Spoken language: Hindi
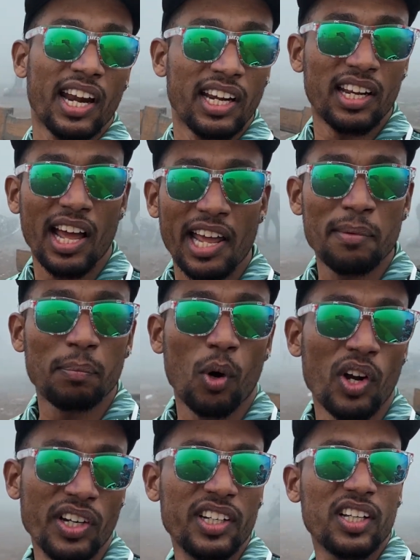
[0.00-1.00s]
एंड लायन
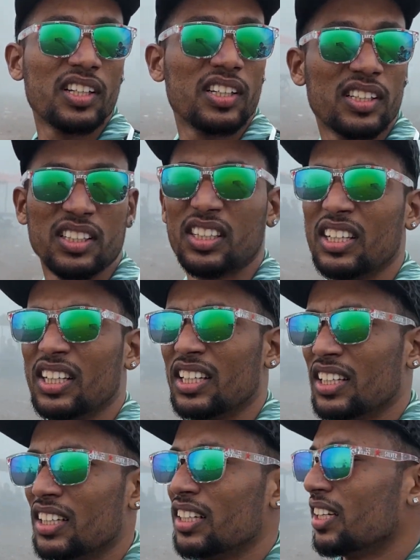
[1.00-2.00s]
पॉइंट
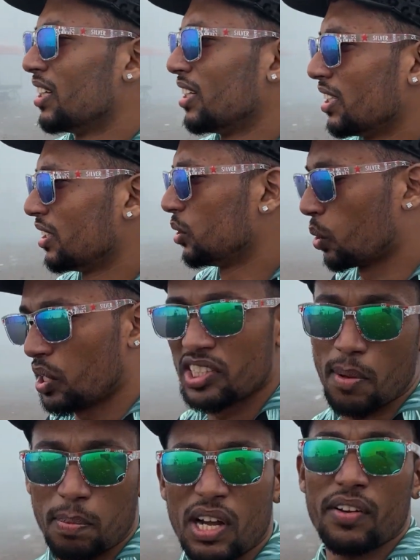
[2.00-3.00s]
जो कि
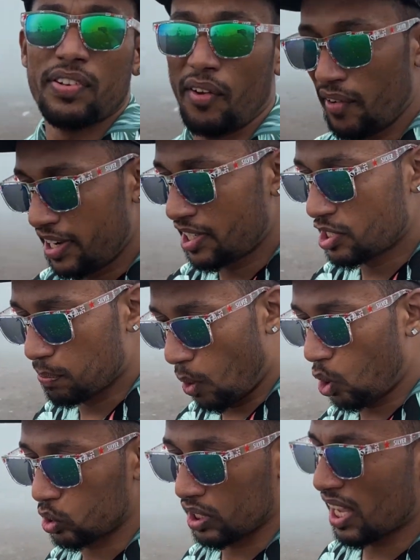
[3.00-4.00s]
सबका फेवरेट
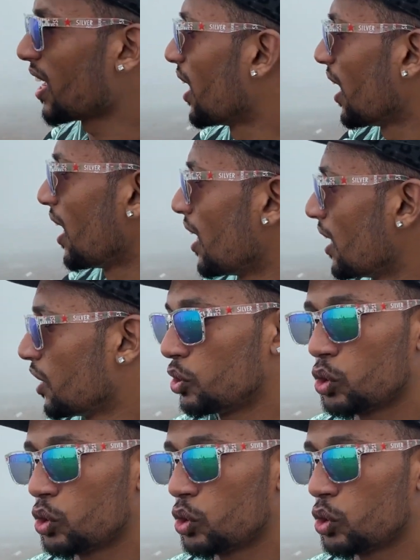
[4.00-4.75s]
स्पॉट होता है एंड